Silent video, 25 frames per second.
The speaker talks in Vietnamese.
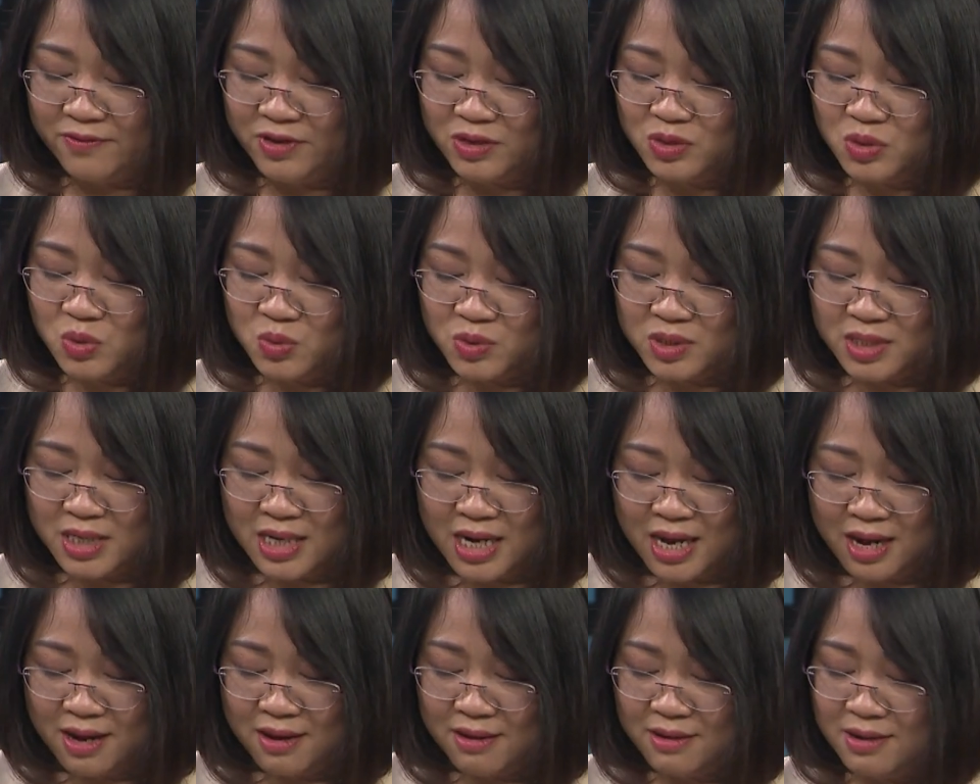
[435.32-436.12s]
ví dụ như
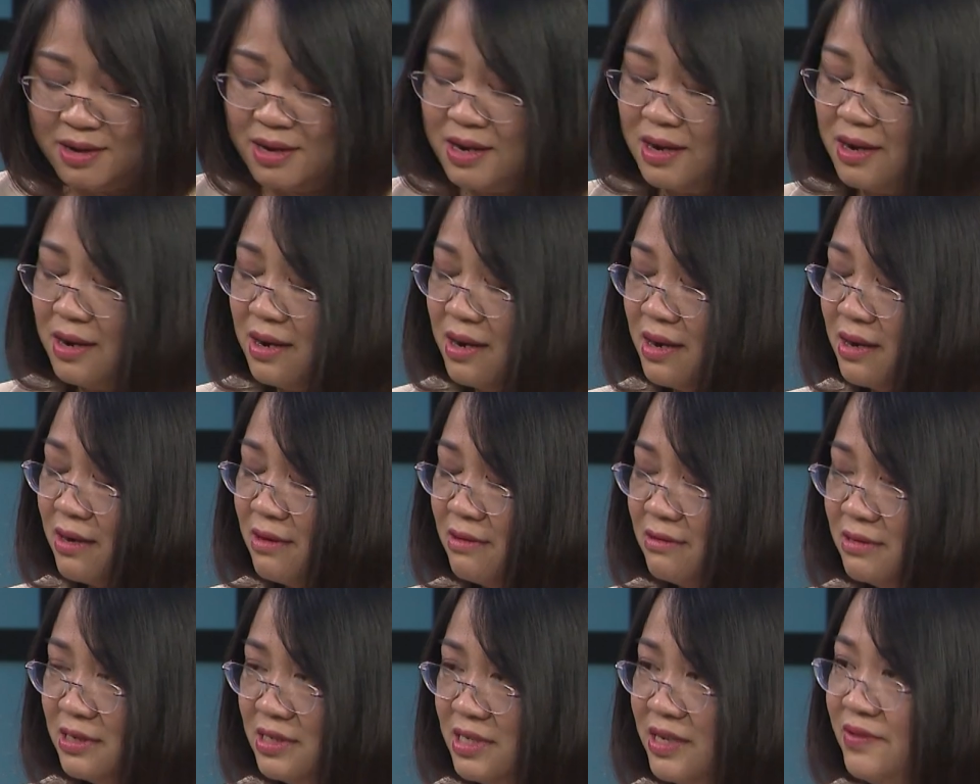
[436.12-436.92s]
là uh,
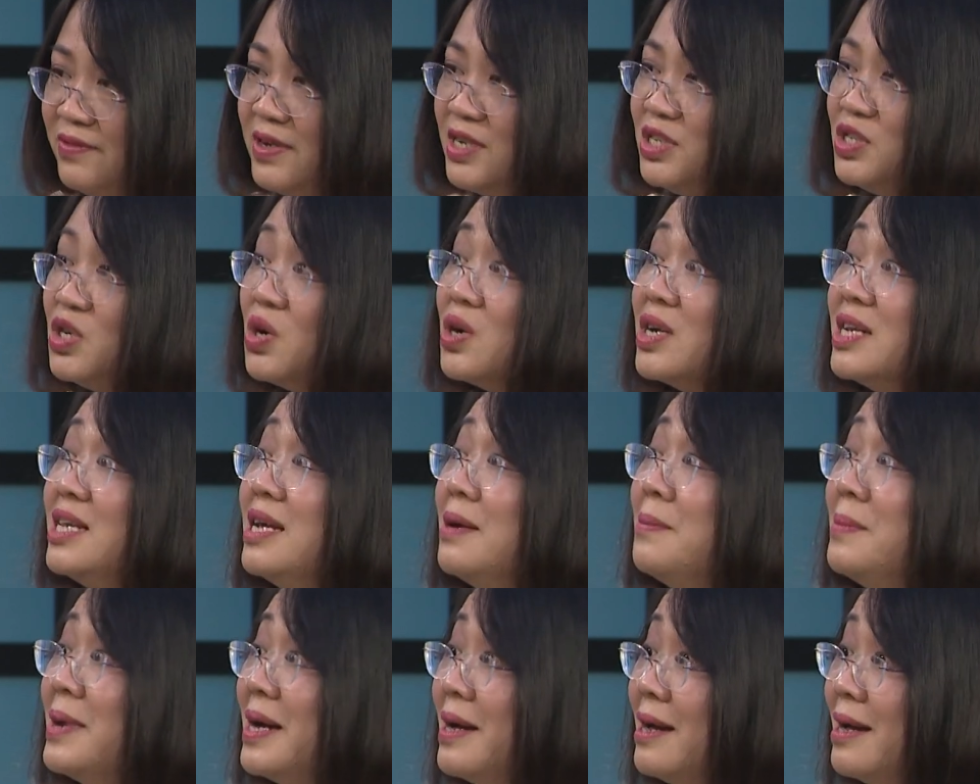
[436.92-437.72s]
sinh viên chọn
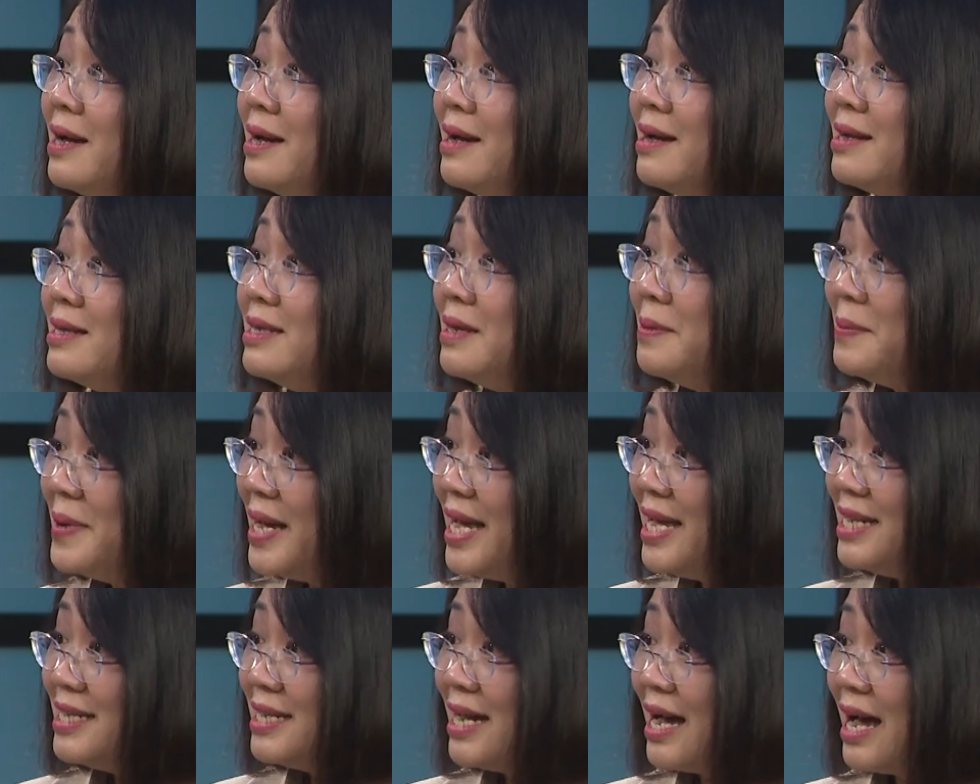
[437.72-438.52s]
nhâm nhâm
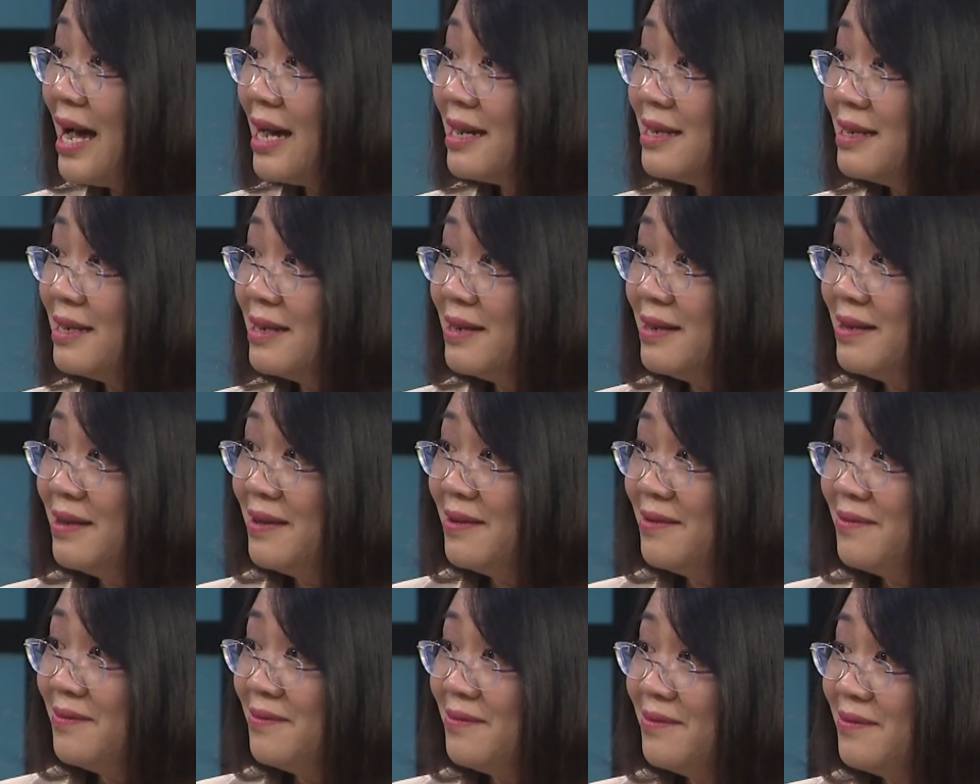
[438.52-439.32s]
nghề chẳng hạn
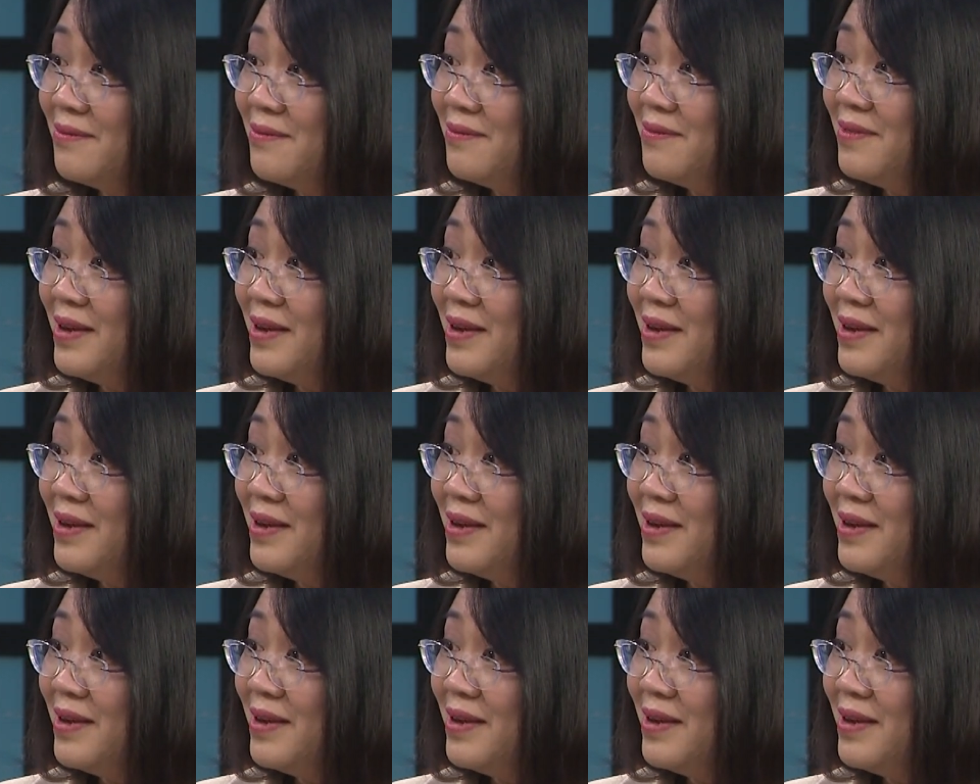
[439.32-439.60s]
à, vâng.